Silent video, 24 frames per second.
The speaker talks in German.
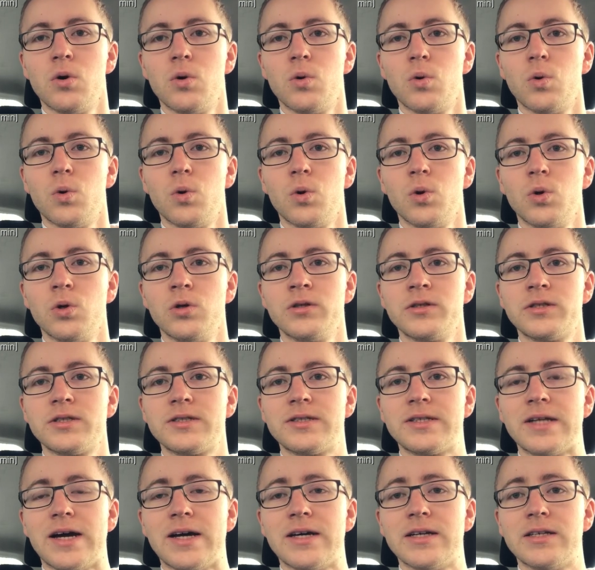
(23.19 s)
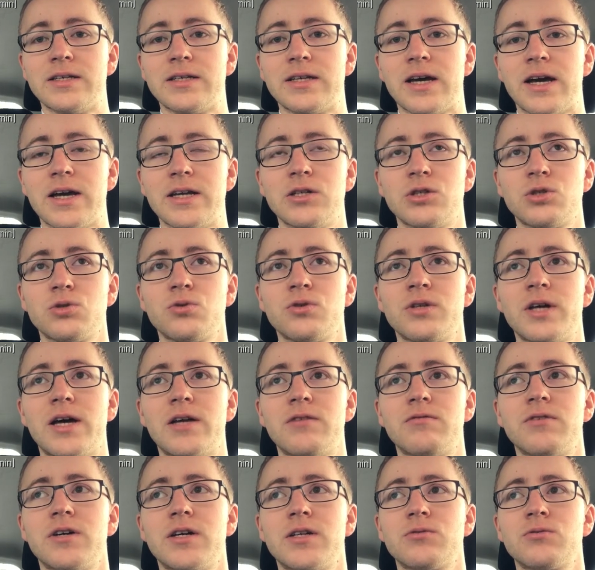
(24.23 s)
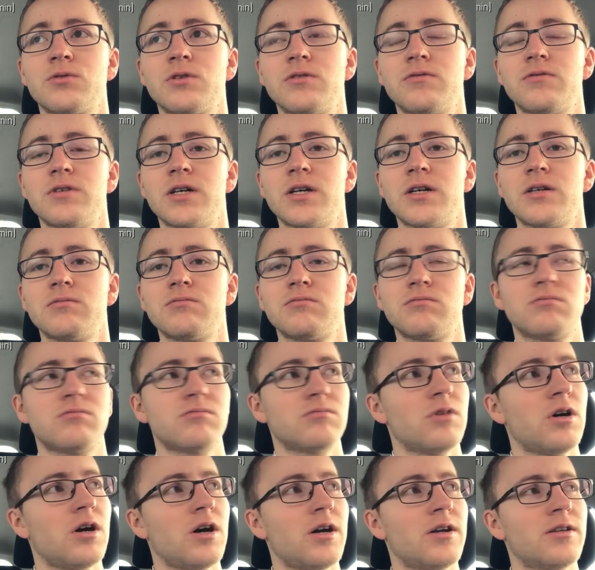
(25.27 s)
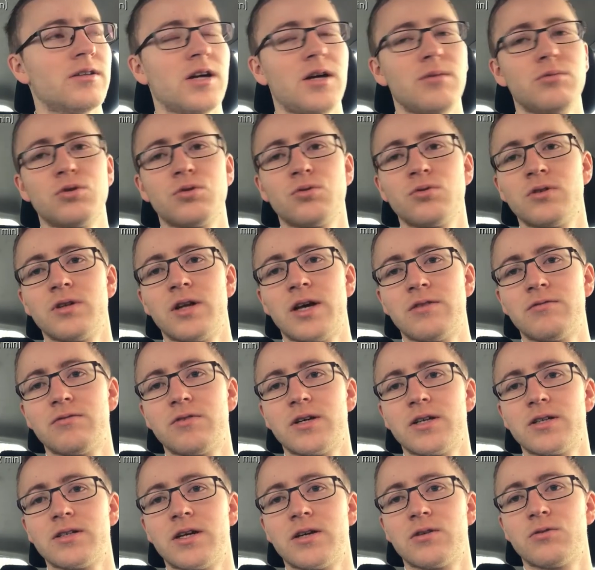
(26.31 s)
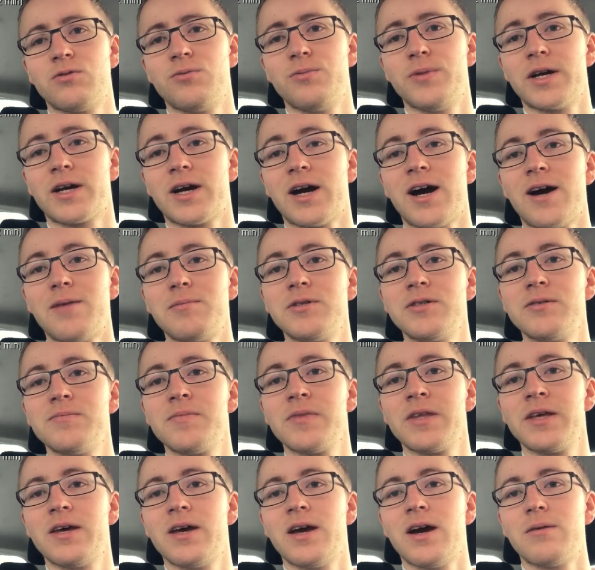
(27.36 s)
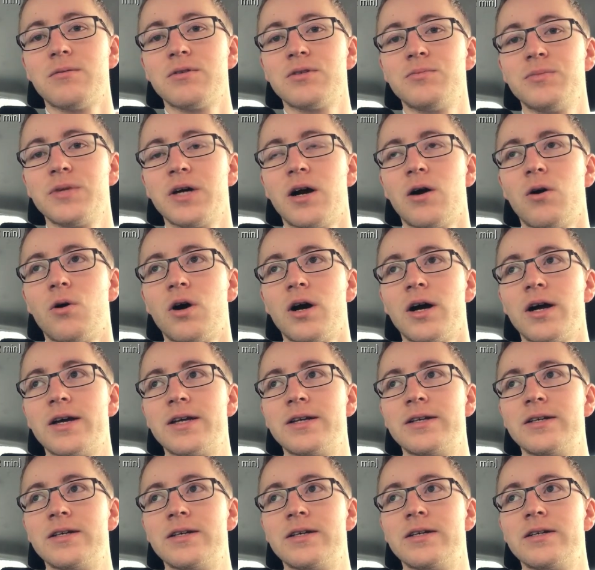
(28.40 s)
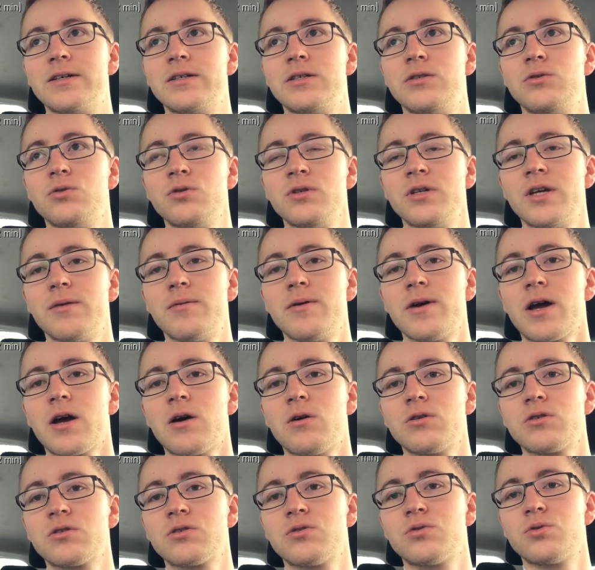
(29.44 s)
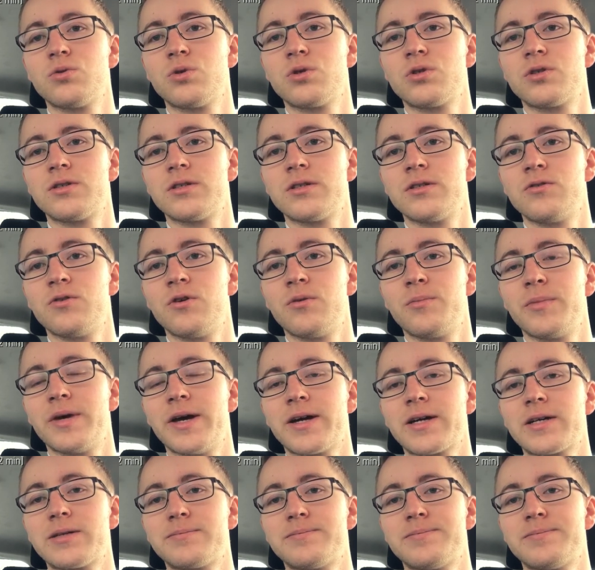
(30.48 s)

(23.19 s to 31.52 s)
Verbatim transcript: und da ich eine Stunde Anfahrt ungefähr, ja, anderthalb Stunden Anfahrt nach Nürnberg habe, habe ich mir auch eine Jugendherberge rausgesucht in Nürnberg.